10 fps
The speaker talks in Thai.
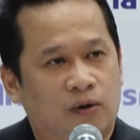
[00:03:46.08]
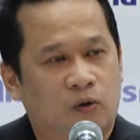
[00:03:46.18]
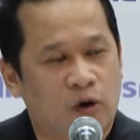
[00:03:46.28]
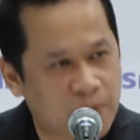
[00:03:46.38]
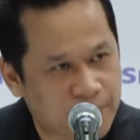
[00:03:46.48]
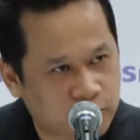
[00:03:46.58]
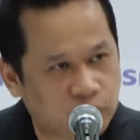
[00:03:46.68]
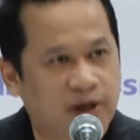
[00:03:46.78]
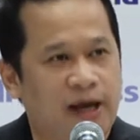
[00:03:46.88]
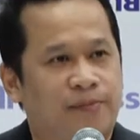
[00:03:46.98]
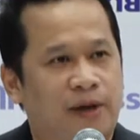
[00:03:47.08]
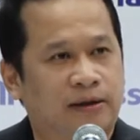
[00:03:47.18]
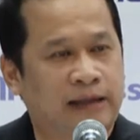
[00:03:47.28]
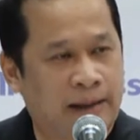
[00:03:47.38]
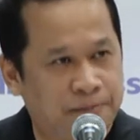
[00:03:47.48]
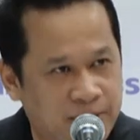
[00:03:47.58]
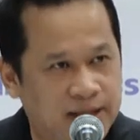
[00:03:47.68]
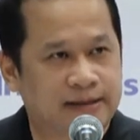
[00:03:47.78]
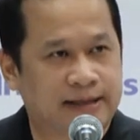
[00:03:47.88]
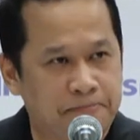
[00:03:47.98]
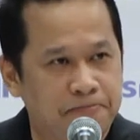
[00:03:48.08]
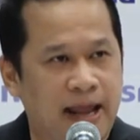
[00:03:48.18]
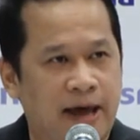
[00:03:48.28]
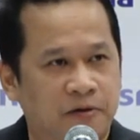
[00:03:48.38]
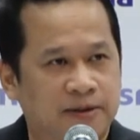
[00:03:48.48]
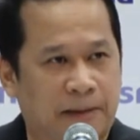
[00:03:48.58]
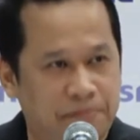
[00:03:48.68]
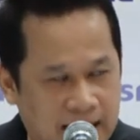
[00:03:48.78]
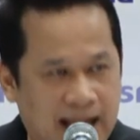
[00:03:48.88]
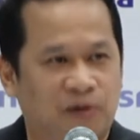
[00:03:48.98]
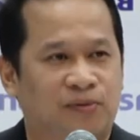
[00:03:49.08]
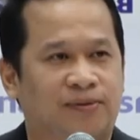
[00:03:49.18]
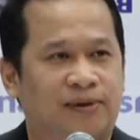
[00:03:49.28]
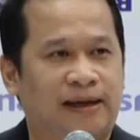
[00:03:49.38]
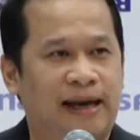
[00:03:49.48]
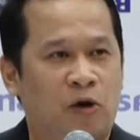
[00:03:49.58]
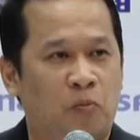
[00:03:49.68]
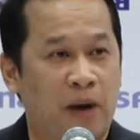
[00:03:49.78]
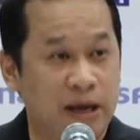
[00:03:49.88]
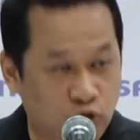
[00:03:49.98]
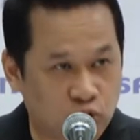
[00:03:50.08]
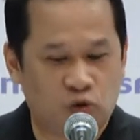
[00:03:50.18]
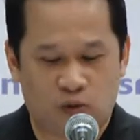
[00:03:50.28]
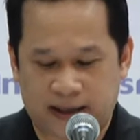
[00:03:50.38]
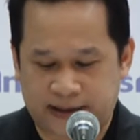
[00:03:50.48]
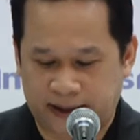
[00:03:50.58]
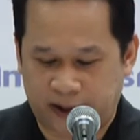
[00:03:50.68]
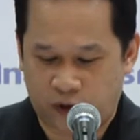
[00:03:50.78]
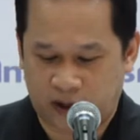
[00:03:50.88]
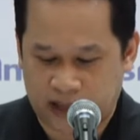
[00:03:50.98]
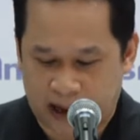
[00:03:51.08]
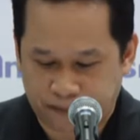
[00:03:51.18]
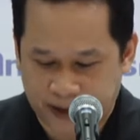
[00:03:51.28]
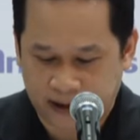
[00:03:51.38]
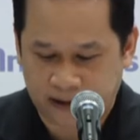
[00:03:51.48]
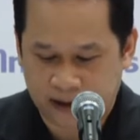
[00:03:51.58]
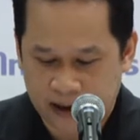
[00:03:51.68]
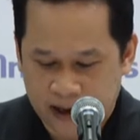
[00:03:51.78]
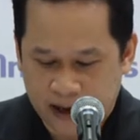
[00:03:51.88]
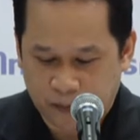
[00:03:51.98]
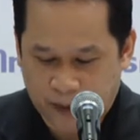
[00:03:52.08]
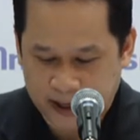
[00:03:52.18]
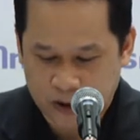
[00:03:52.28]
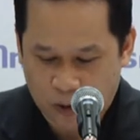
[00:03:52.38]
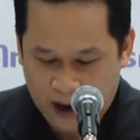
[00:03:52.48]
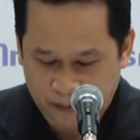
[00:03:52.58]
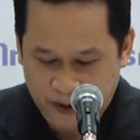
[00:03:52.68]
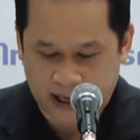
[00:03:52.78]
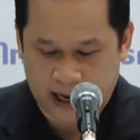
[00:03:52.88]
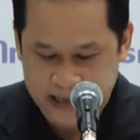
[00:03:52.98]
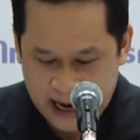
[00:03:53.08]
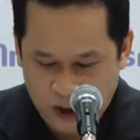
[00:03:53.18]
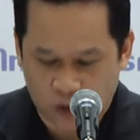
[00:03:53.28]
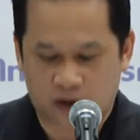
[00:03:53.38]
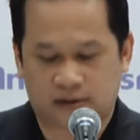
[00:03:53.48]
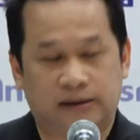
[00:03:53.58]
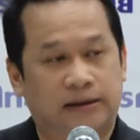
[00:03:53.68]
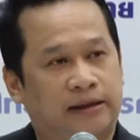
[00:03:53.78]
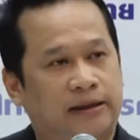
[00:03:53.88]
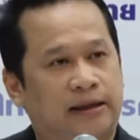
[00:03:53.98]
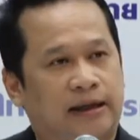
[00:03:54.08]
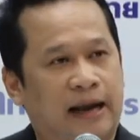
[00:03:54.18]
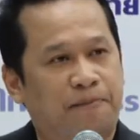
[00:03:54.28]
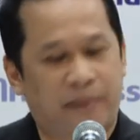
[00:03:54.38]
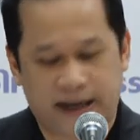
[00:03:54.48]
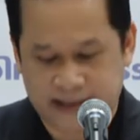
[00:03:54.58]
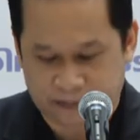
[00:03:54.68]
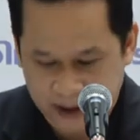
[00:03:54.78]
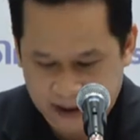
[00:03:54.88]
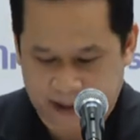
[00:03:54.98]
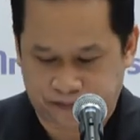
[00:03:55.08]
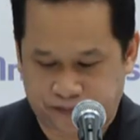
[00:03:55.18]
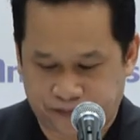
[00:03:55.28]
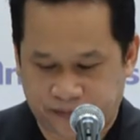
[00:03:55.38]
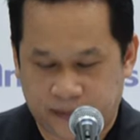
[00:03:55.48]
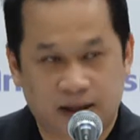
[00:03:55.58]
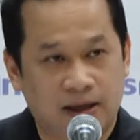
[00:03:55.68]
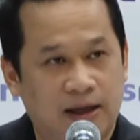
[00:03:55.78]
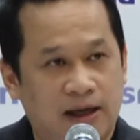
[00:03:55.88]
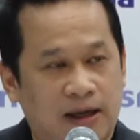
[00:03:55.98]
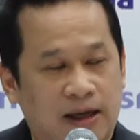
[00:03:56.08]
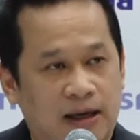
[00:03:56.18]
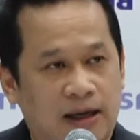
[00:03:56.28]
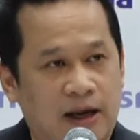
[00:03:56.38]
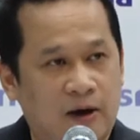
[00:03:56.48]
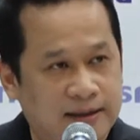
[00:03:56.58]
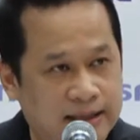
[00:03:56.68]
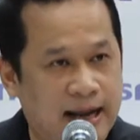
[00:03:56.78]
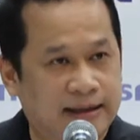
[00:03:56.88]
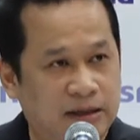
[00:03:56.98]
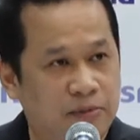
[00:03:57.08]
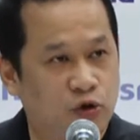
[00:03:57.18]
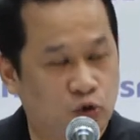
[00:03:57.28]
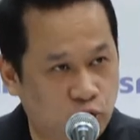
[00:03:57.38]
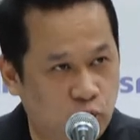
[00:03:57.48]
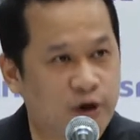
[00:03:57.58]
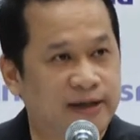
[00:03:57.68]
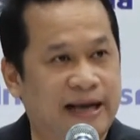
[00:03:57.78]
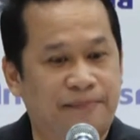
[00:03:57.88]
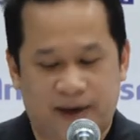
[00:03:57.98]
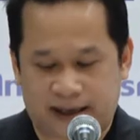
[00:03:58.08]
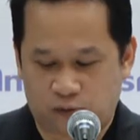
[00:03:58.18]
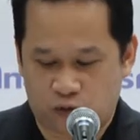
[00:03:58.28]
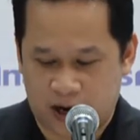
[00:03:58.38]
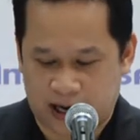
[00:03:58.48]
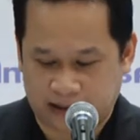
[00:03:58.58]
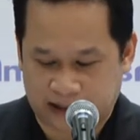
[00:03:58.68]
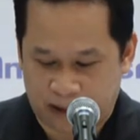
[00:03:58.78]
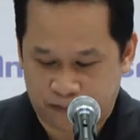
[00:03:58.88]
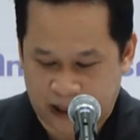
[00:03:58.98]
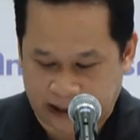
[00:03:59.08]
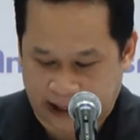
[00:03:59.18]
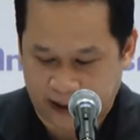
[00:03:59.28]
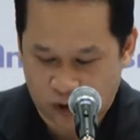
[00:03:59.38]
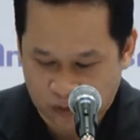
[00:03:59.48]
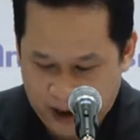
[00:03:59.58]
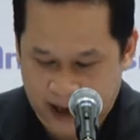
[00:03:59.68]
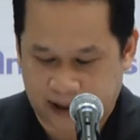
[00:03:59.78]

คนแบบนายสุเทพเนี่ยทำผิดซ้ำแล้วซ้ำเล่า แล้วไม่รู้ว่าสิ่งที่ตัวเองทำนั้น เป็นความผิดอันใหญ่หลวงกลับไม่สำนึกครับ แล้วลักษณะจะไม่รู้ตัวด้วยซ้ำนะครับว่าทำอะไรลงไป